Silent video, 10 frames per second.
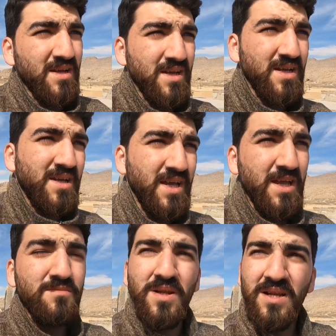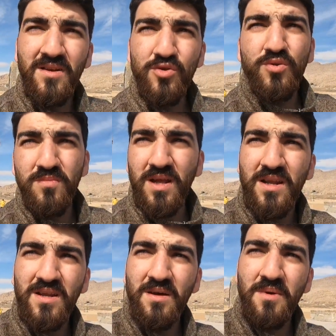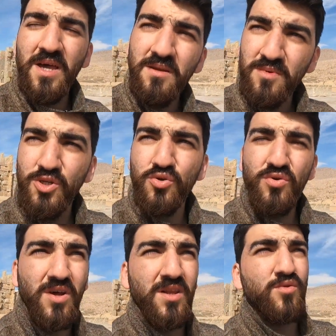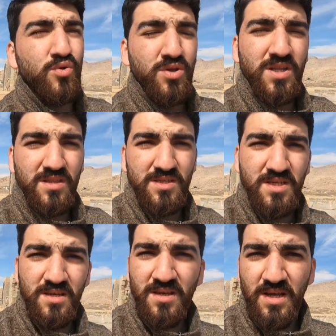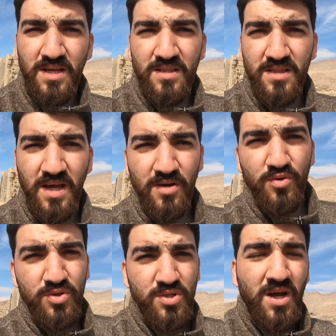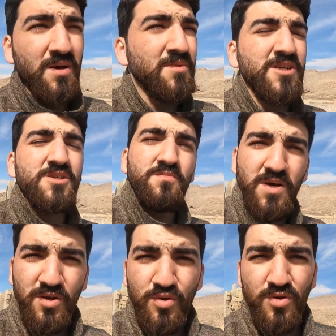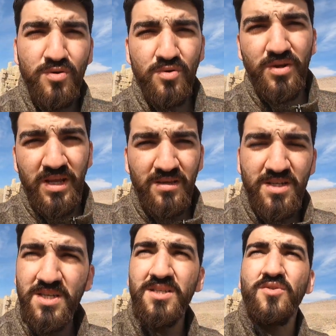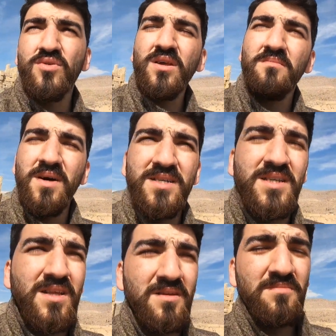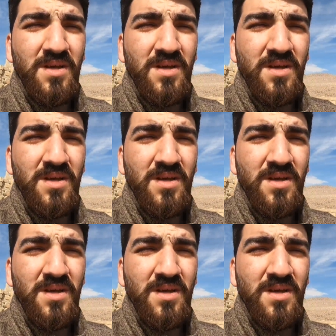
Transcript: e, en bilinen hükümdarları ama en meşhuru, en kudretlisi Darius. Ahameneş İmparatorluğu ne? Kısaca ondan bahsedelim.